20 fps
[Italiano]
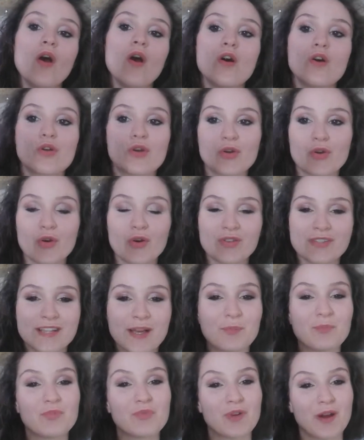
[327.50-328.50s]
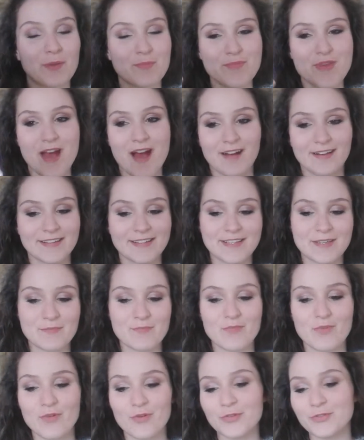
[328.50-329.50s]
rosa pua bianchi
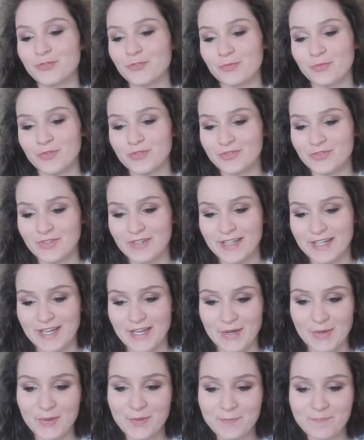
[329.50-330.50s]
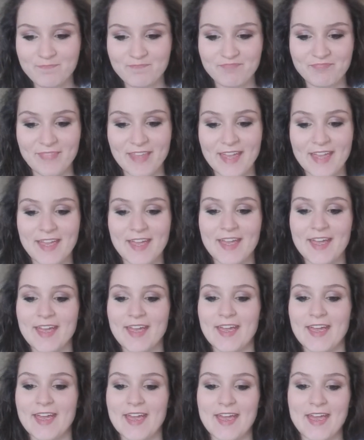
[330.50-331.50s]
molto molto carino
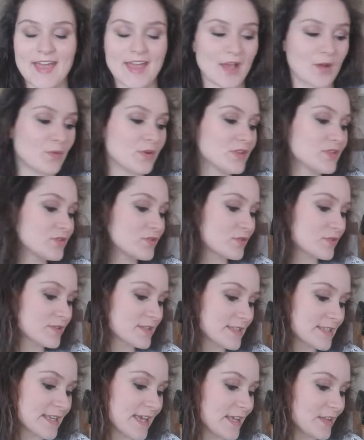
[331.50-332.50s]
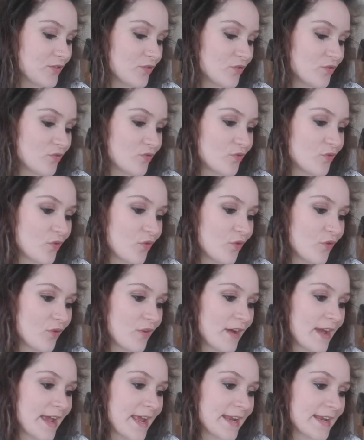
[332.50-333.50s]
e questo
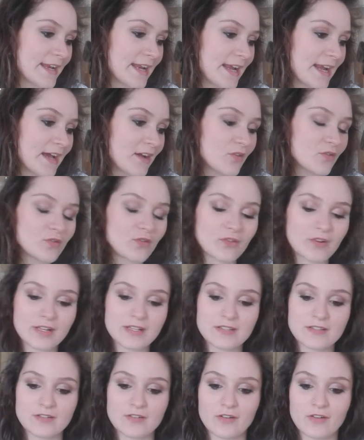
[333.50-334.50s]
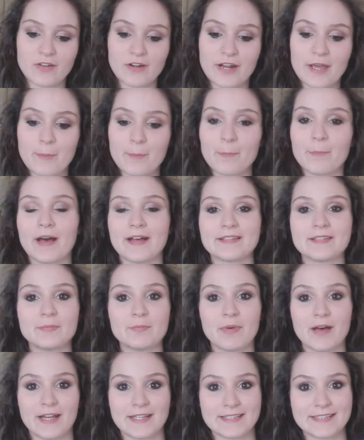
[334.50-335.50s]
rossetto è nella colorazione pad
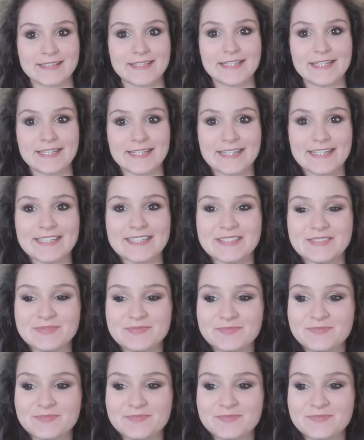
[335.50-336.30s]
padding